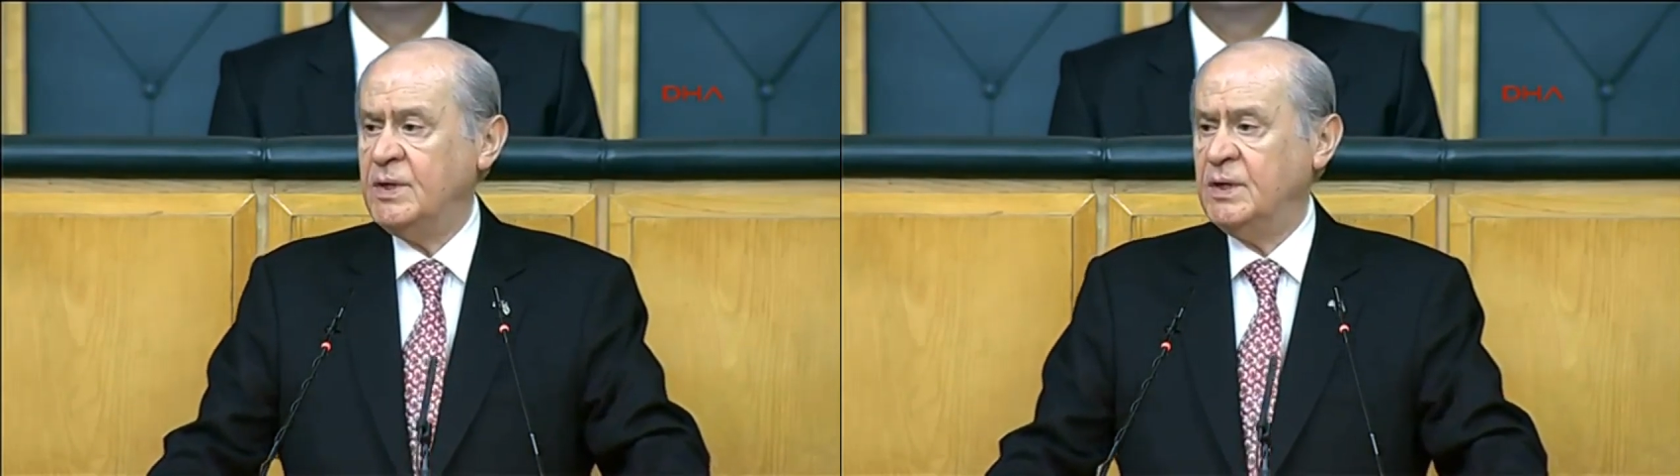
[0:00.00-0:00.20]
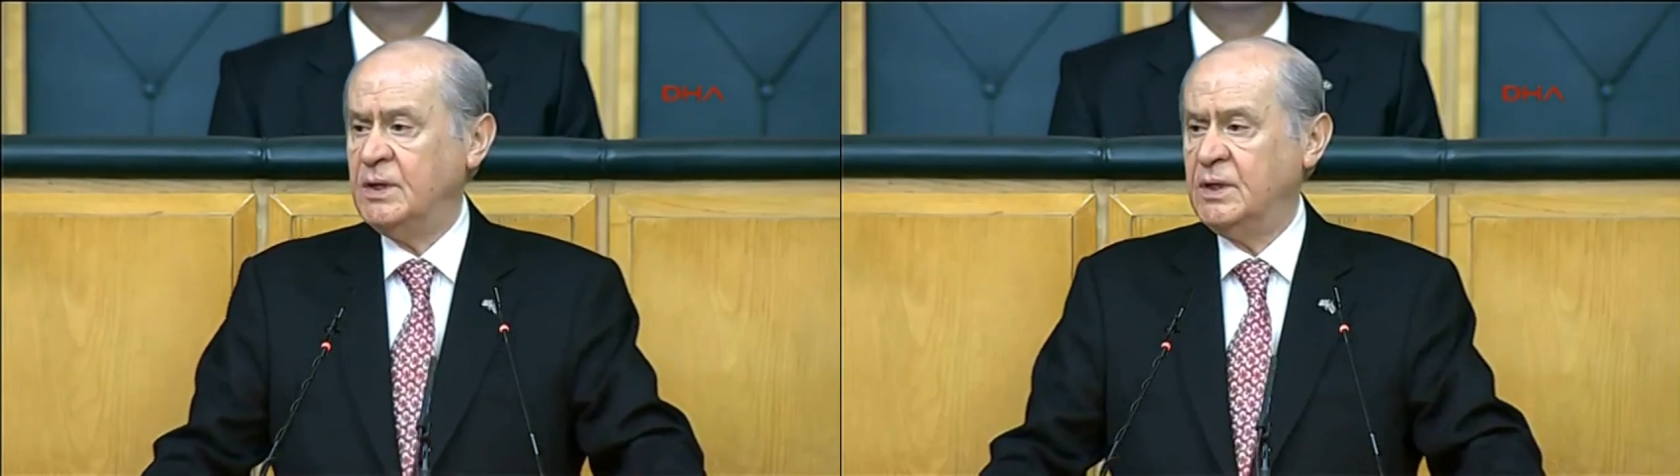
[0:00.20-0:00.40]

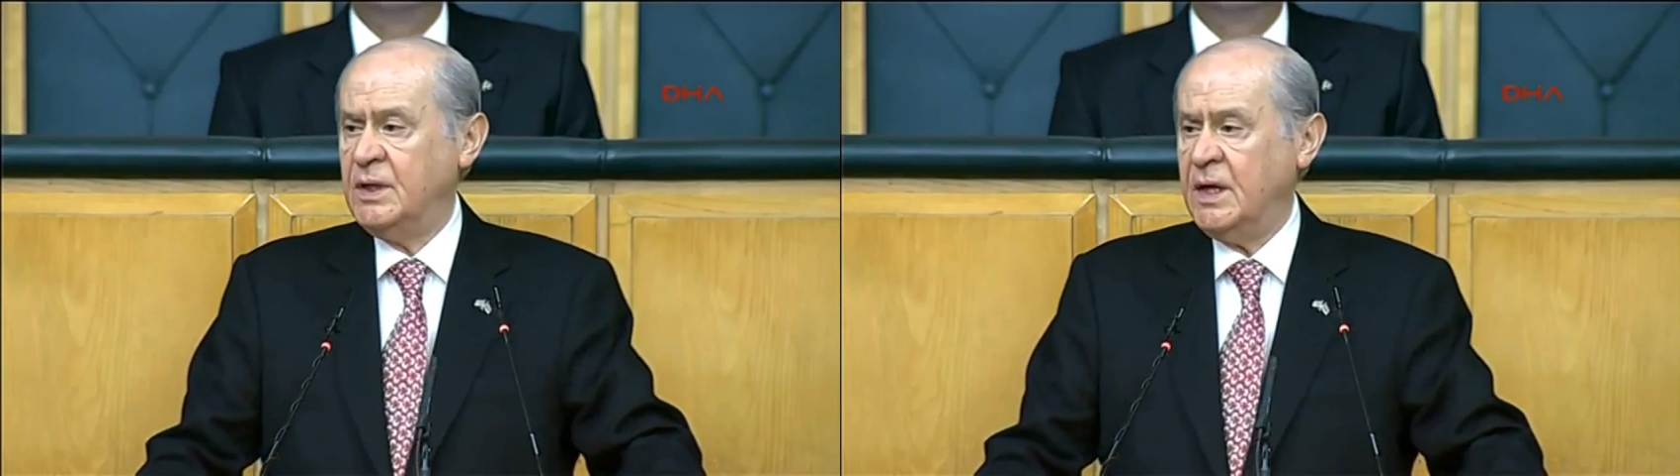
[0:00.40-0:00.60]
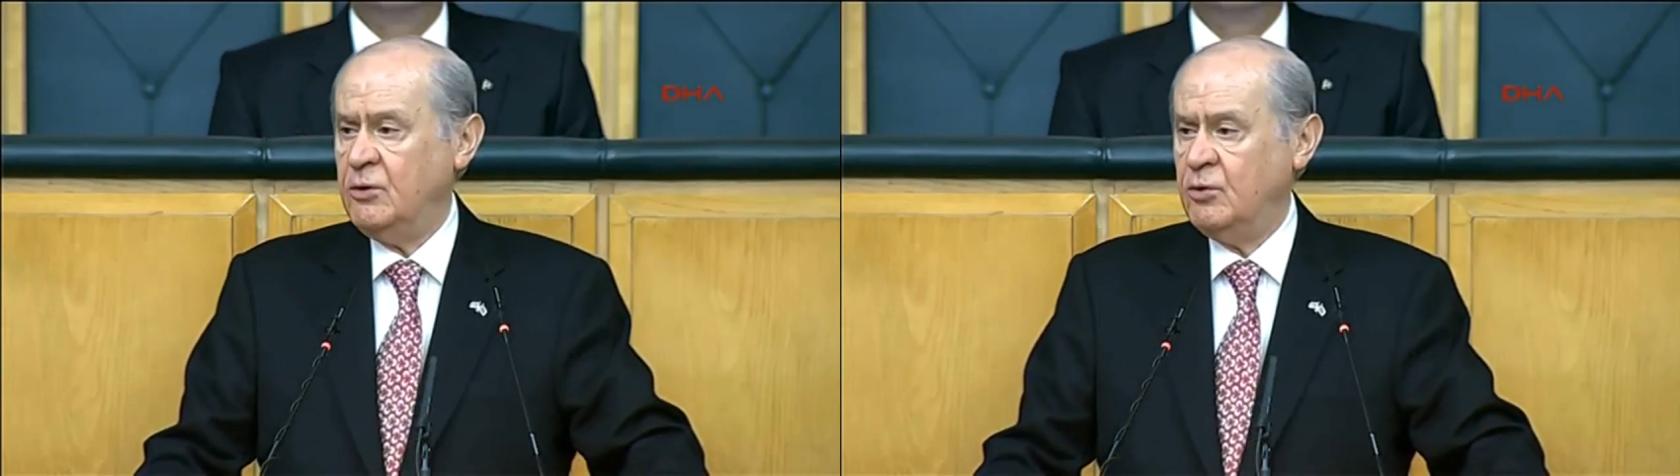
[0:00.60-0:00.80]
yılının
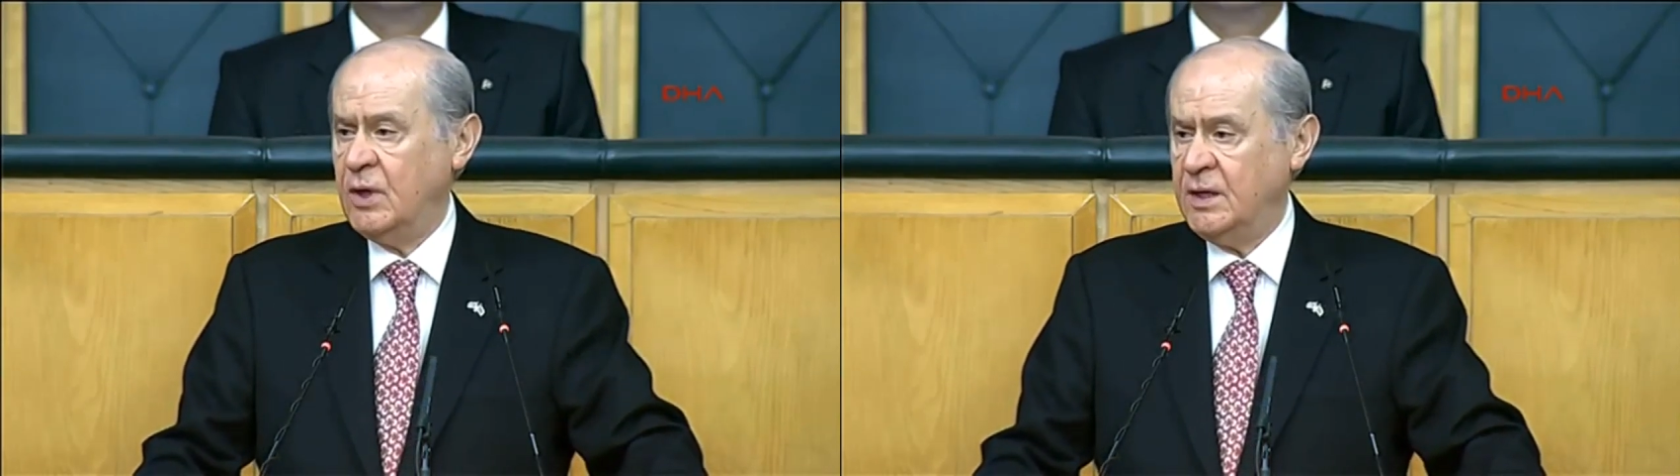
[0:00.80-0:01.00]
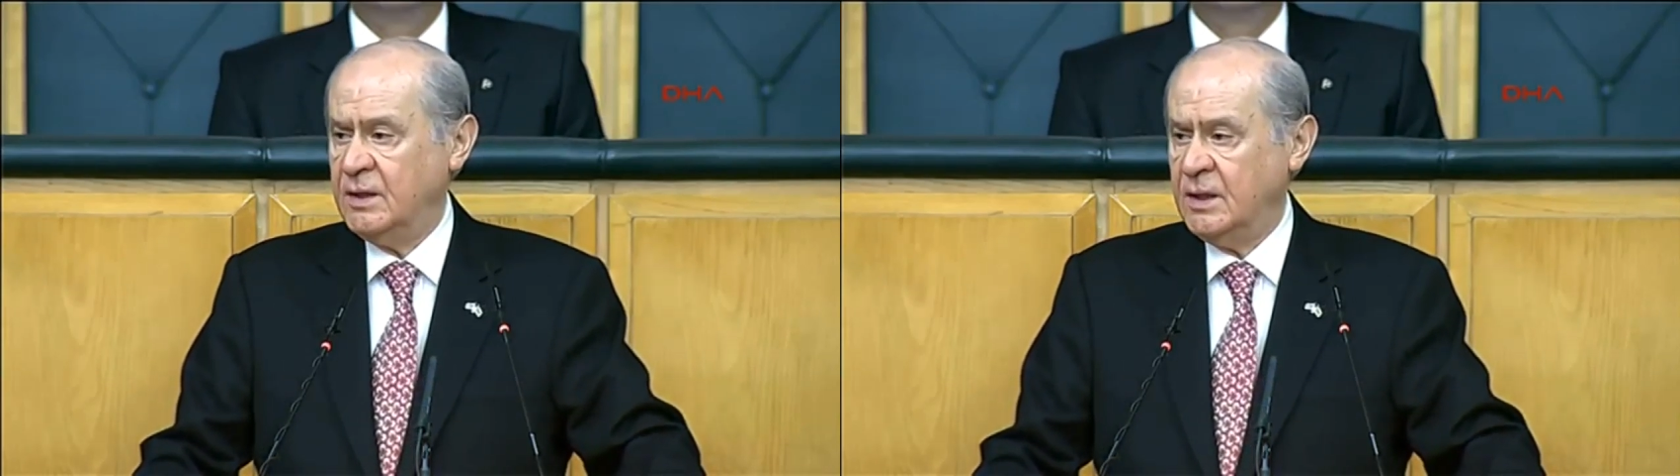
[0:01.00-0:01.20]
Eylül
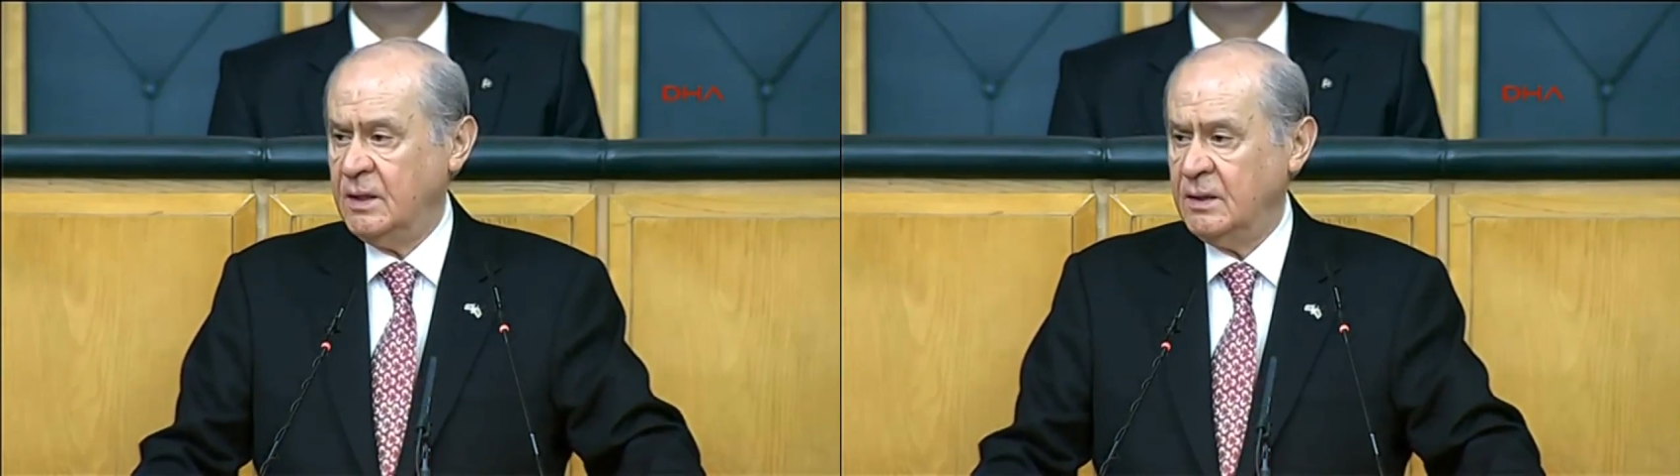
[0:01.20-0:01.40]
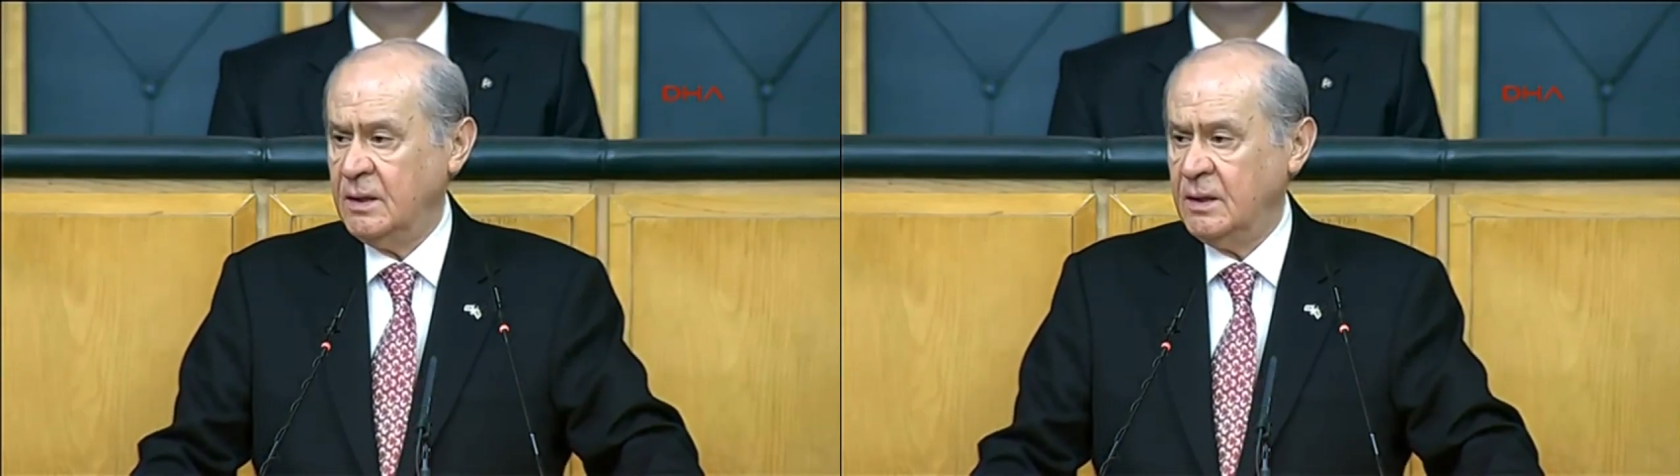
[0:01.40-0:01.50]
ayında